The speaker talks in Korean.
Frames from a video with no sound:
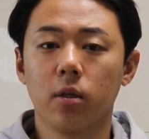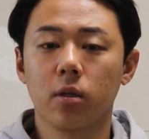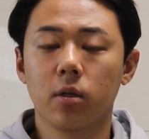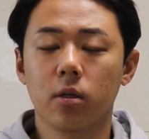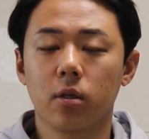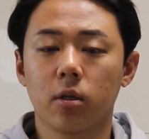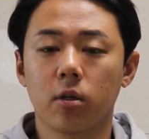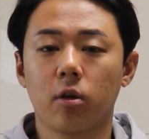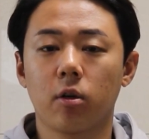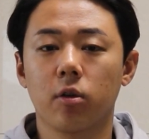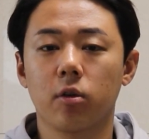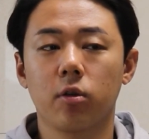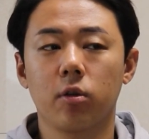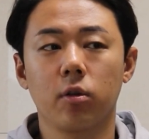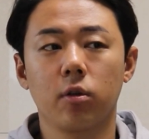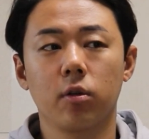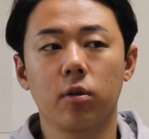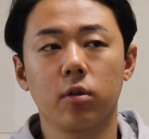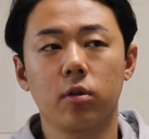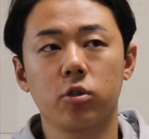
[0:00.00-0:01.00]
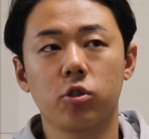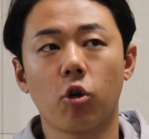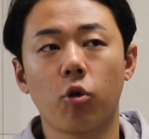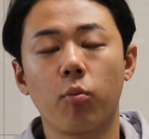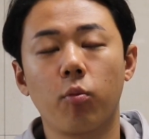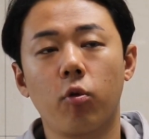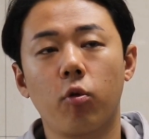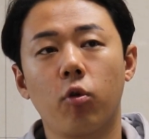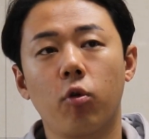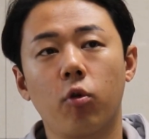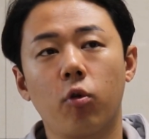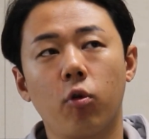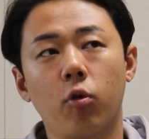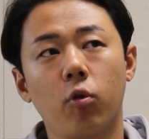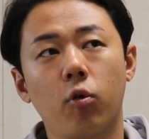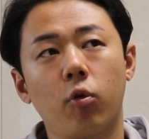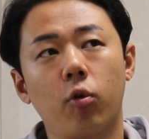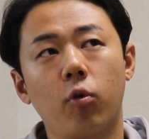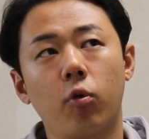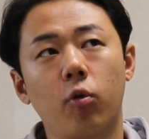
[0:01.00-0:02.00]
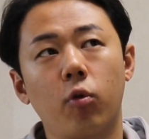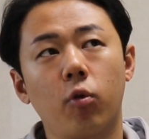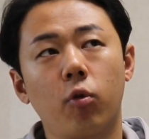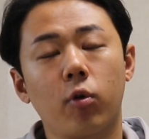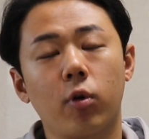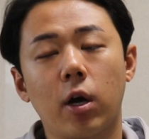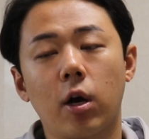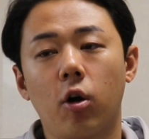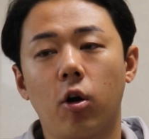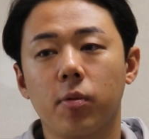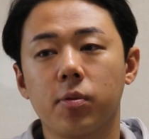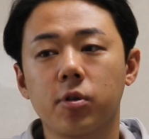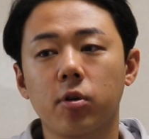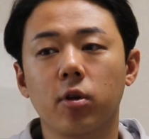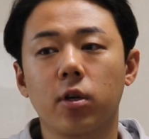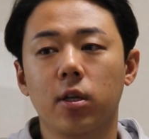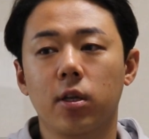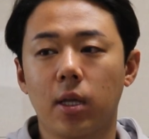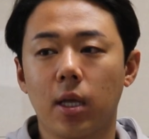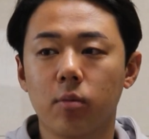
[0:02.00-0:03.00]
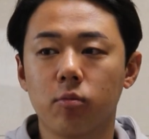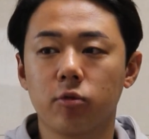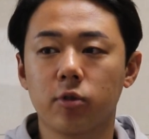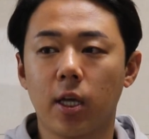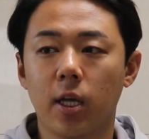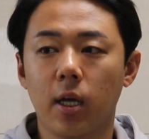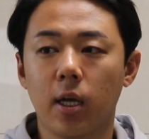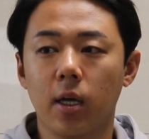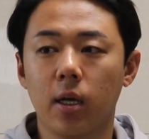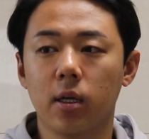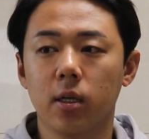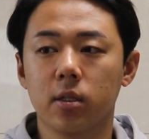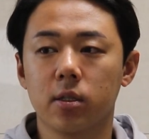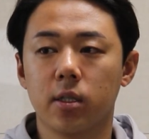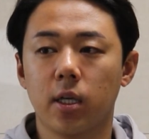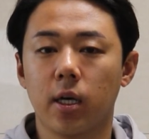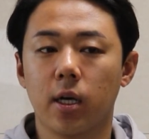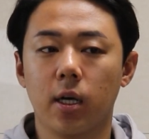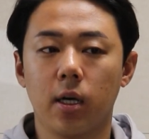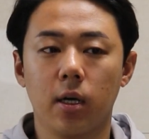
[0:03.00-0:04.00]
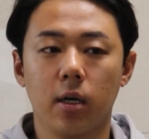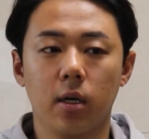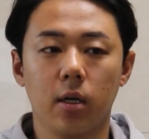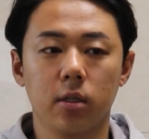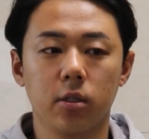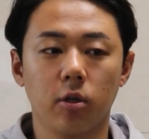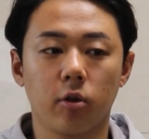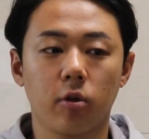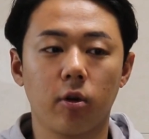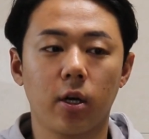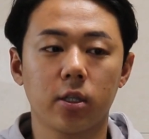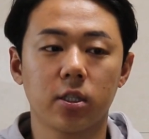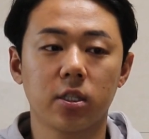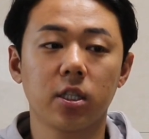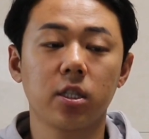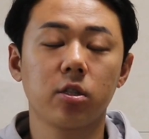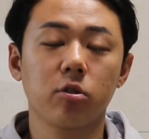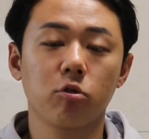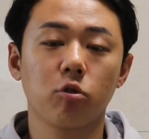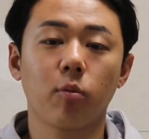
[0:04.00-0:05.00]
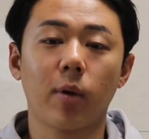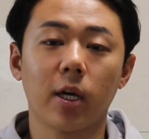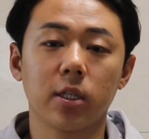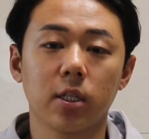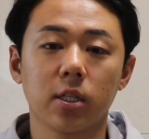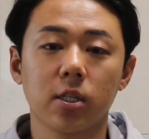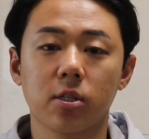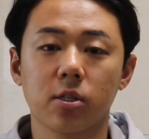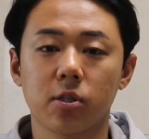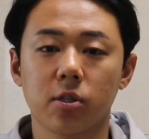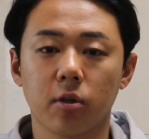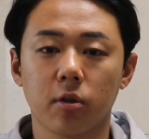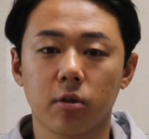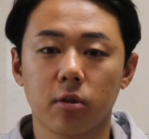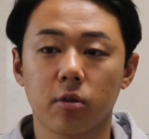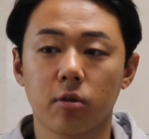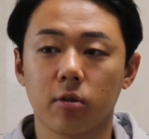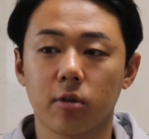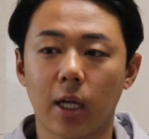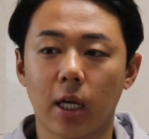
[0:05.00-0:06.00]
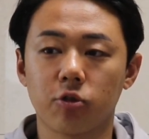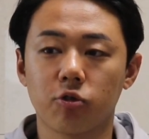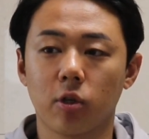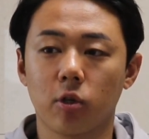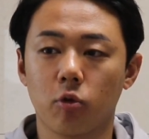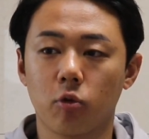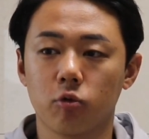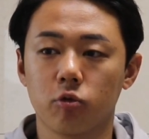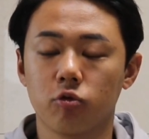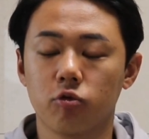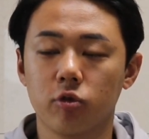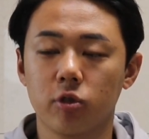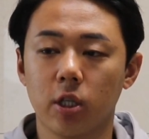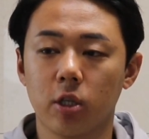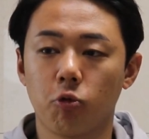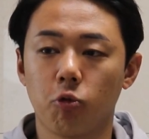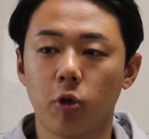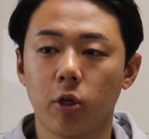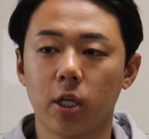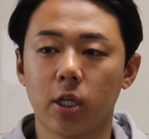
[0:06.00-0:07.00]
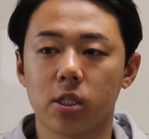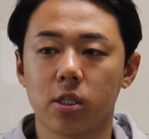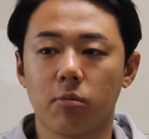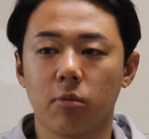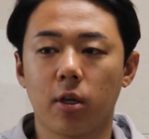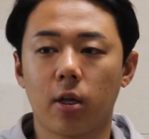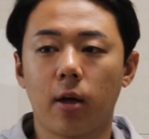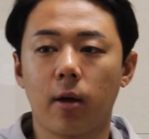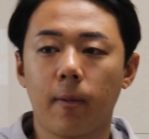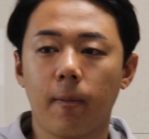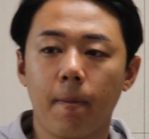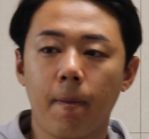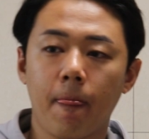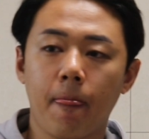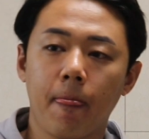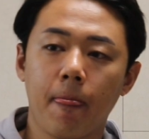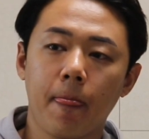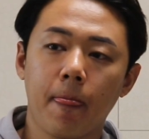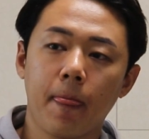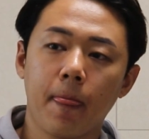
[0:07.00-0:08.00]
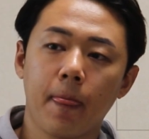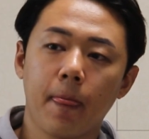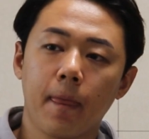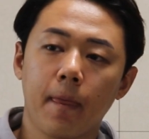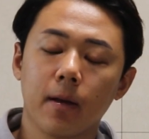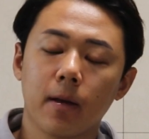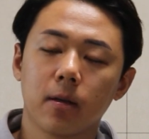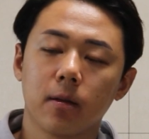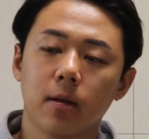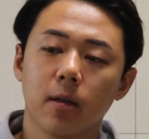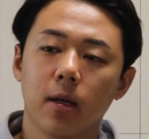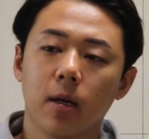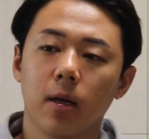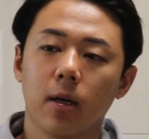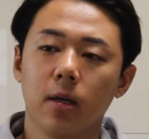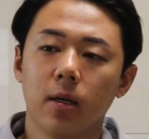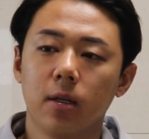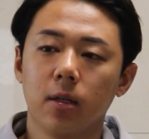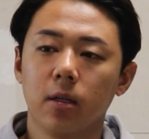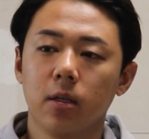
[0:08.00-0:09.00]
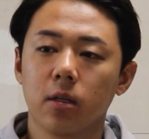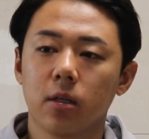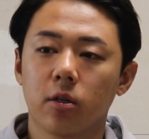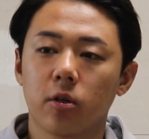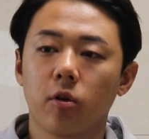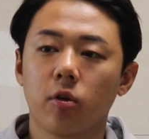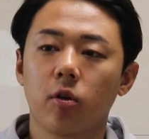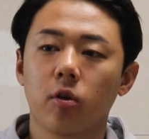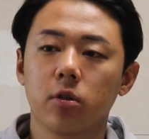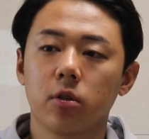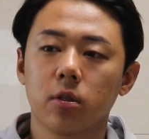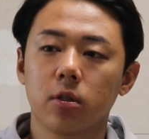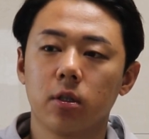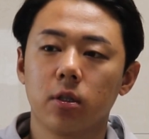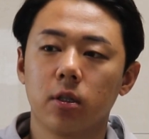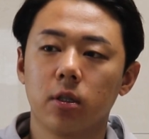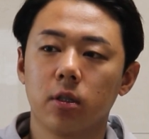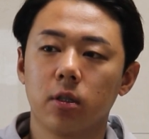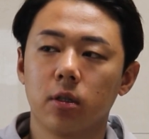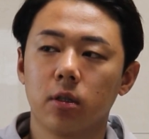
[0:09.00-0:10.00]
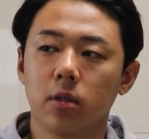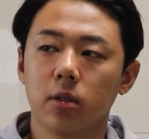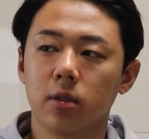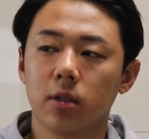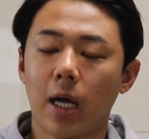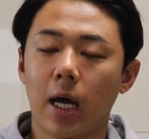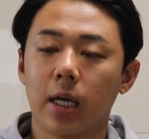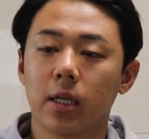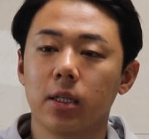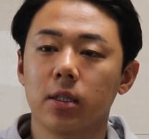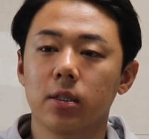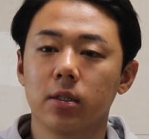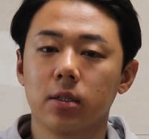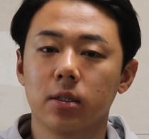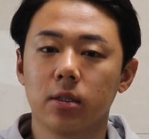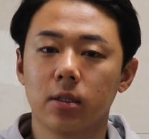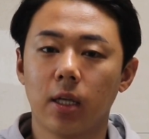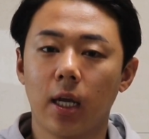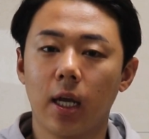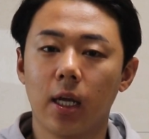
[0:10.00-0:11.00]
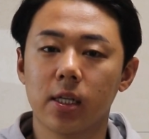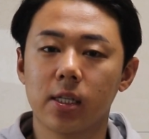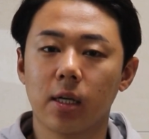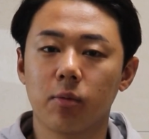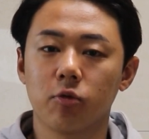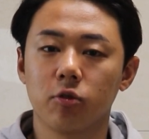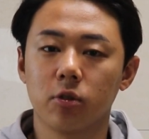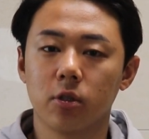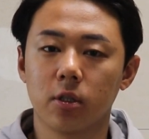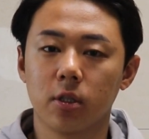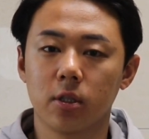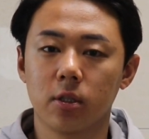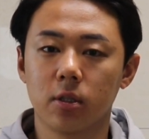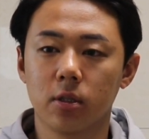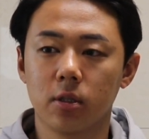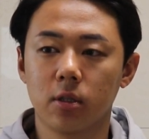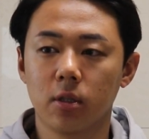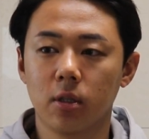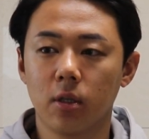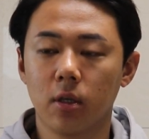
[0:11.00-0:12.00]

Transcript: 그런 정보가 없었기 때문에 제가 여러 가지 실수도 많이 했었어요. 그런 건 나중에 또휴기에 올리겠습니다. 근데 그런 것들을 다른 해기사분들은